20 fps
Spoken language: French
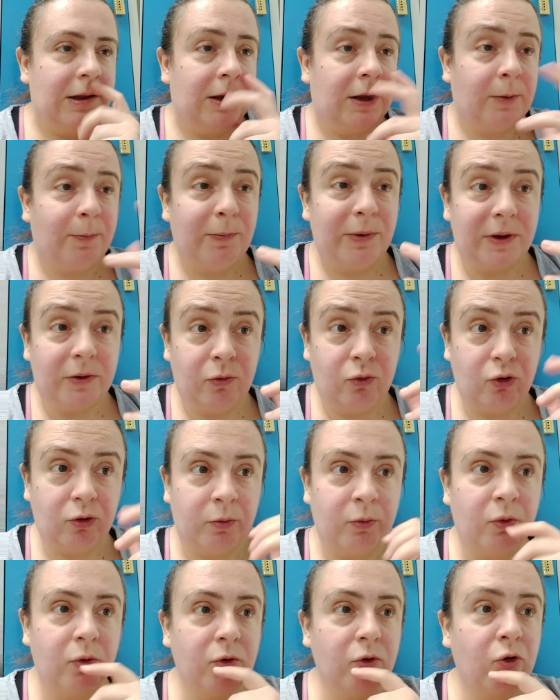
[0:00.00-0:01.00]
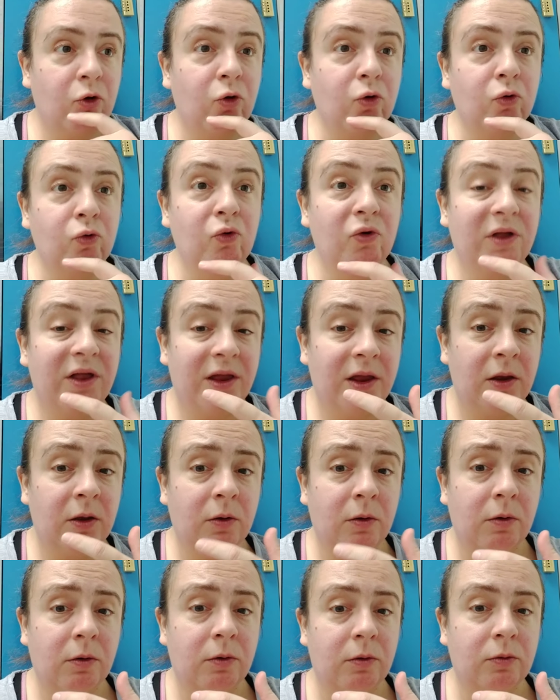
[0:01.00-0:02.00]
être perturbant, surtout si
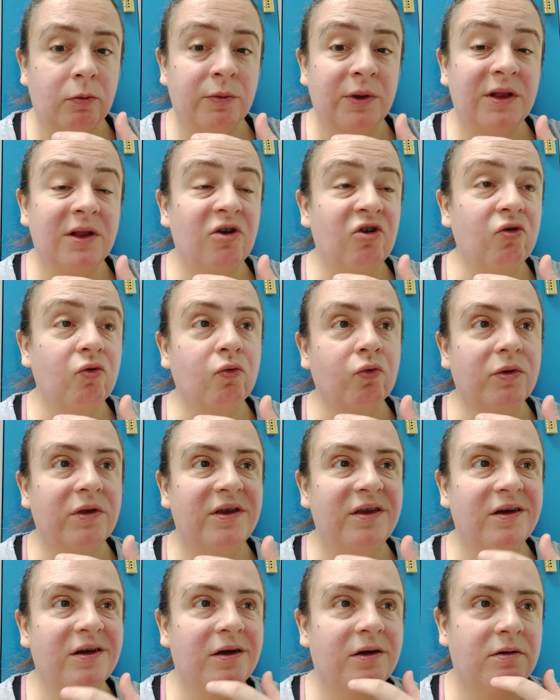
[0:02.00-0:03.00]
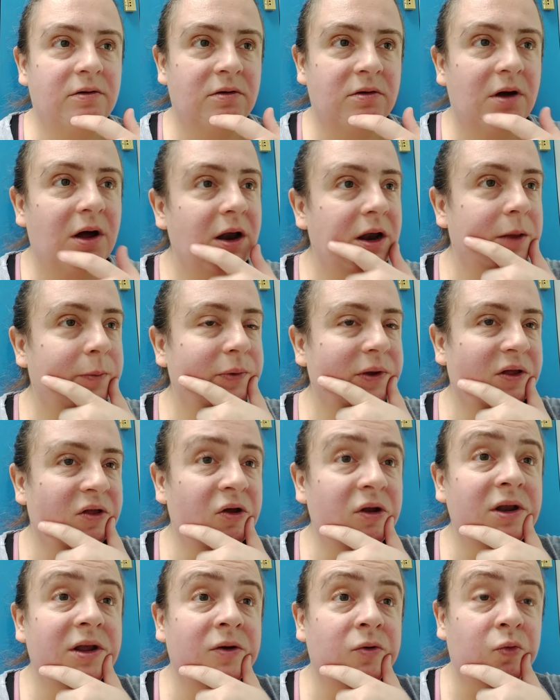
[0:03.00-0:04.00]
euh, déjà on tient euh, à la
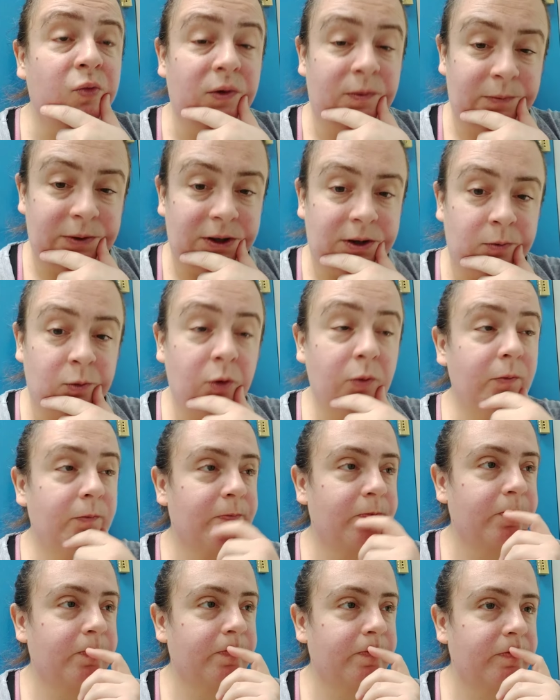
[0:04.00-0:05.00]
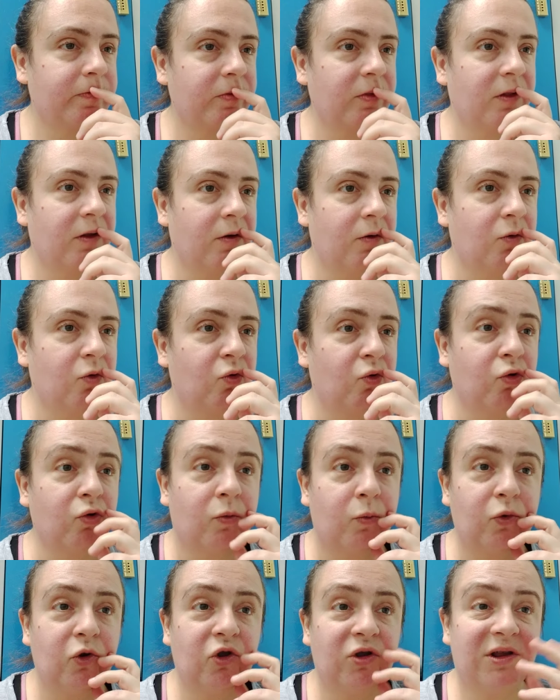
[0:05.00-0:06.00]
personne au moins minimum. Euh,
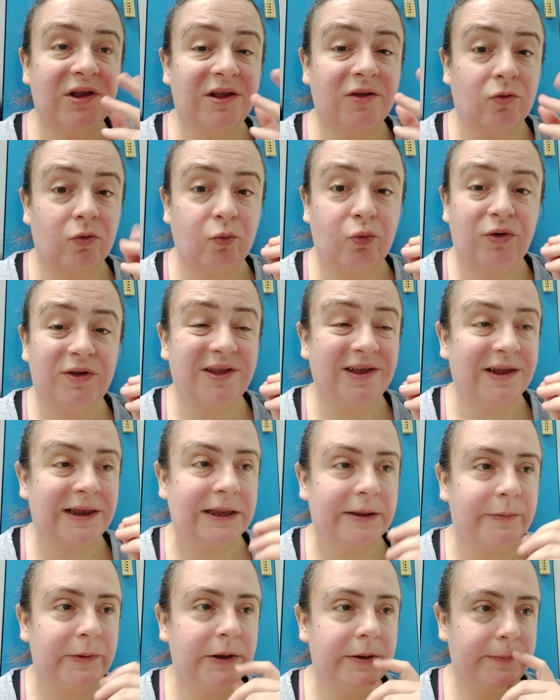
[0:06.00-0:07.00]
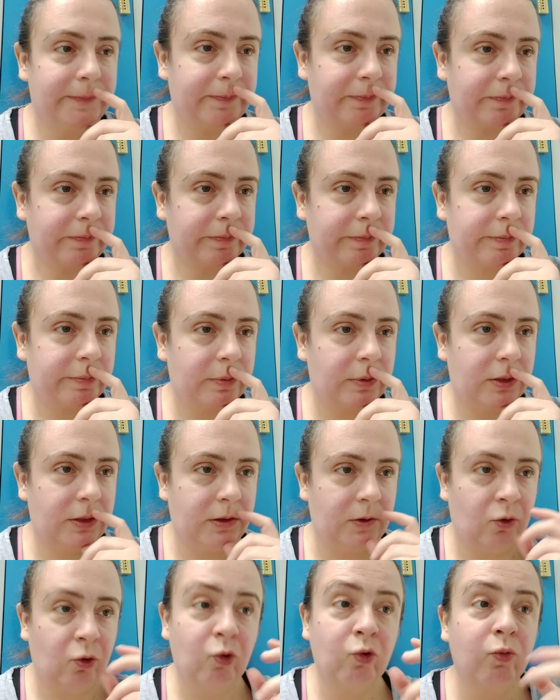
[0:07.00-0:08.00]
d'autant plus si en plus c'est un ami
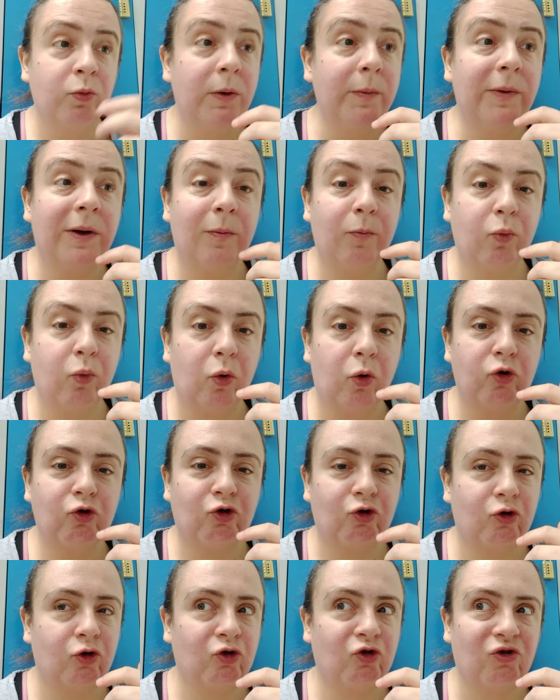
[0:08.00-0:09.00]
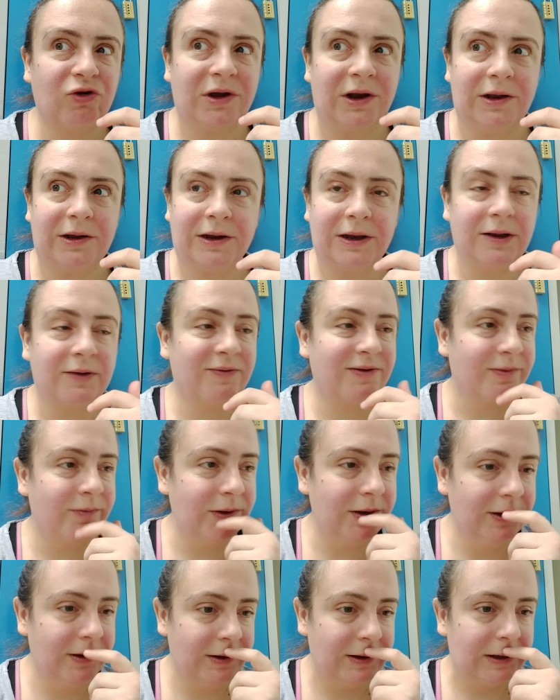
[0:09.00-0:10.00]
ou même un proche, quelqu'un de la
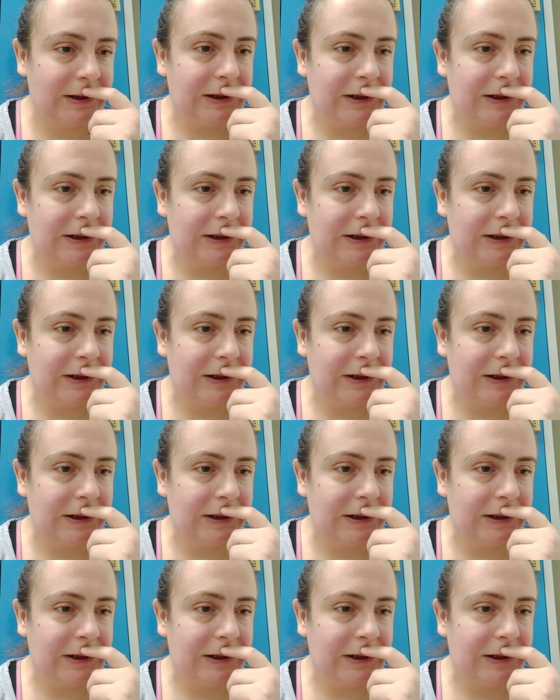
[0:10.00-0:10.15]
famille.